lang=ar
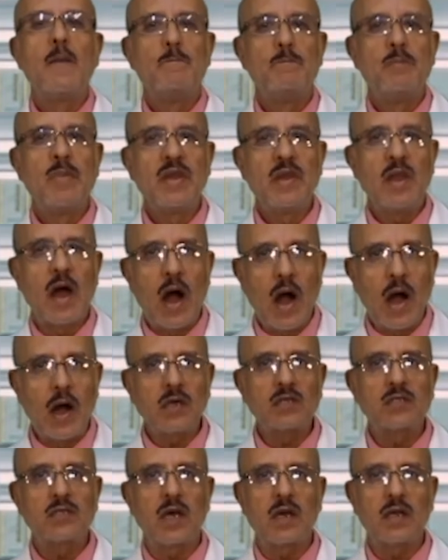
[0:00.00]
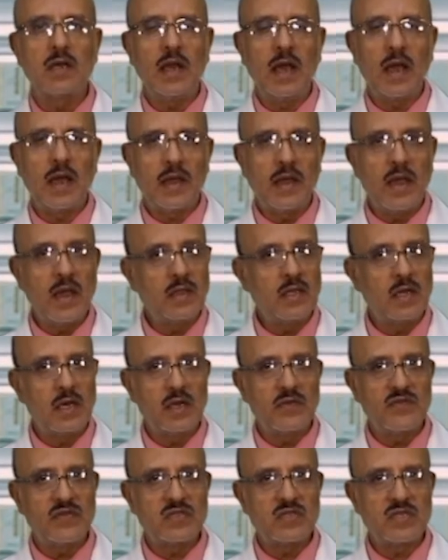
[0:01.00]
من اخطر الحاجات
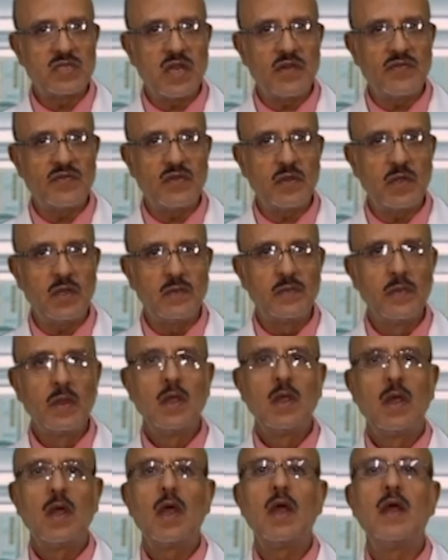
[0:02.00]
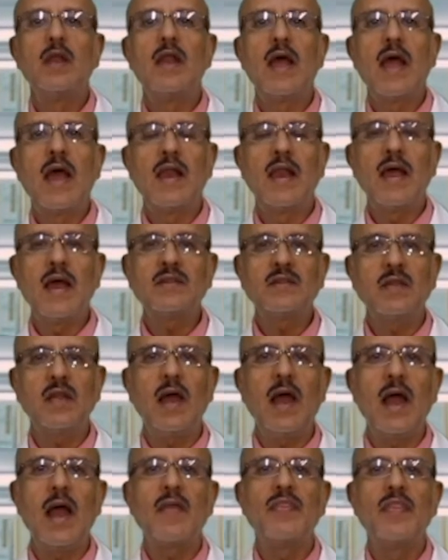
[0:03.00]
اللي في السيفتي الالات
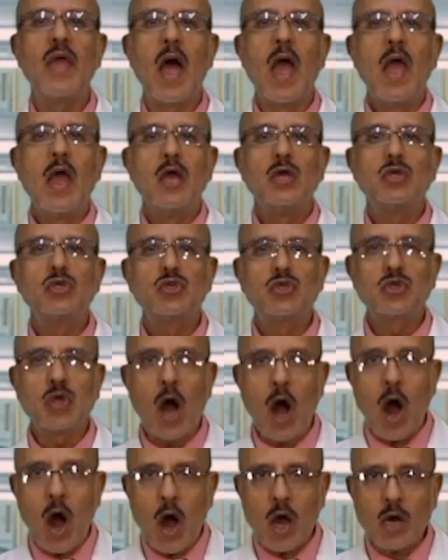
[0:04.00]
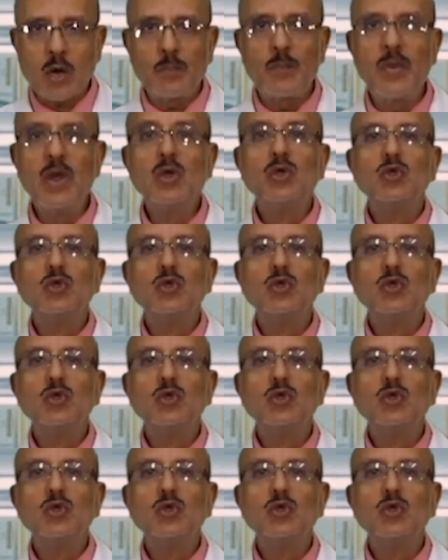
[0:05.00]
الحاده الشارب